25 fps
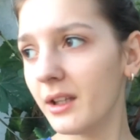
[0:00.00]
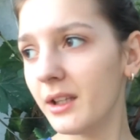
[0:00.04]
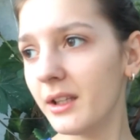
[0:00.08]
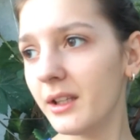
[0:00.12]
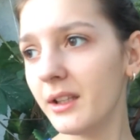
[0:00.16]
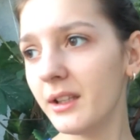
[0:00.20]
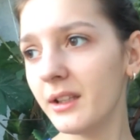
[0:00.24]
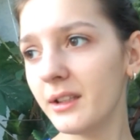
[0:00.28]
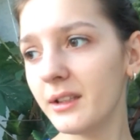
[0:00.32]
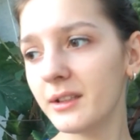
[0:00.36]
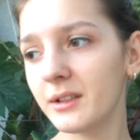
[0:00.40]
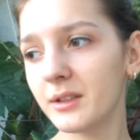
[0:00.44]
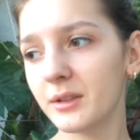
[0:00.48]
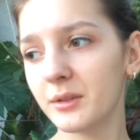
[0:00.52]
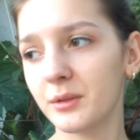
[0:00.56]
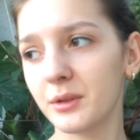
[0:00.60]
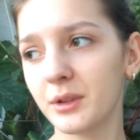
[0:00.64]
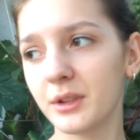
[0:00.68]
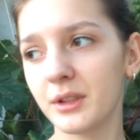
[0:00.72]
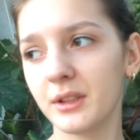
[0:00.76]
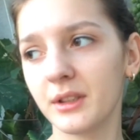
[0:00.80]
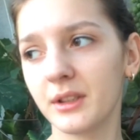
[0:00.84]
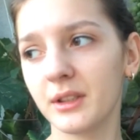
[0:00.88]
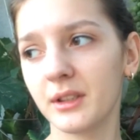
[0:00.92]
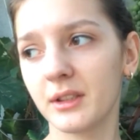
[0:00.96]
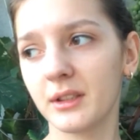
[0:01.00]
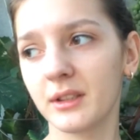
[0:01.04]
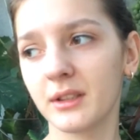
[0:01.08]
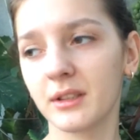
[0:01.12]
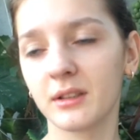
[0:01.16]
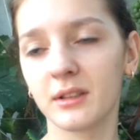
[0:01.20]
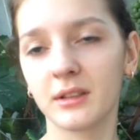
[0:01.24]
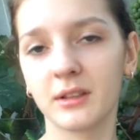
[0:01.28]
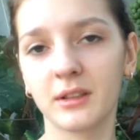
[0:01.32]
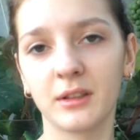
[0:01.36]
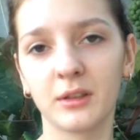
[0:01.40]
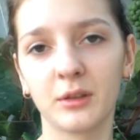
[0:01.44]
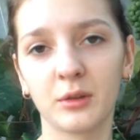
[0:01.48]
И сегодня я
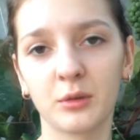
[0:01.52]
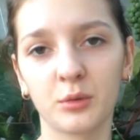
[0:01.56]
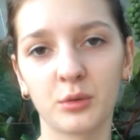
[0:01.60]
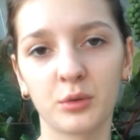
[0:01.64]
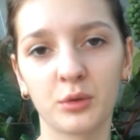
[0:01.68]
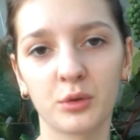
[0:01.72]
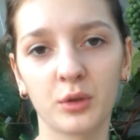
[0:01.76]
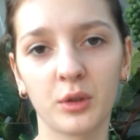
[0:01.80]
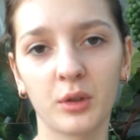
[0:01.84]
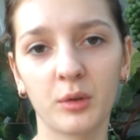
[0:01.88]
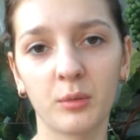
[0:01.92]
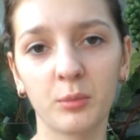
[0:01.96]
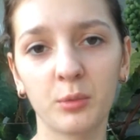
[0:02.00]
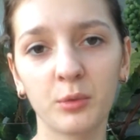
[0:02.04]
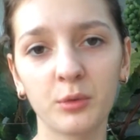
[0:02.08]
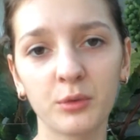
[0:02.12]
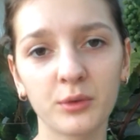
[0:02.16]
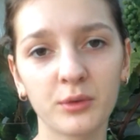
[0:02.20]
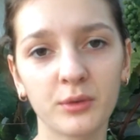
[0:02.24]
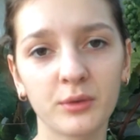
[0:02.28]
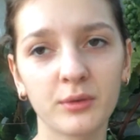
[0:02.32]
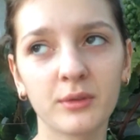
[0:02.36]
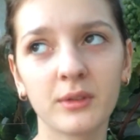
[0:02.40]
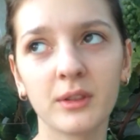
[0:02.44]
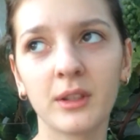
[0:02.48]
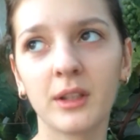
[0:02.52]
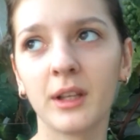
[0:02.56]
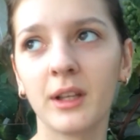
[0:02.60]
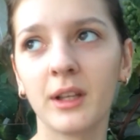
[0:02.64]
целый день кушаю арбуз.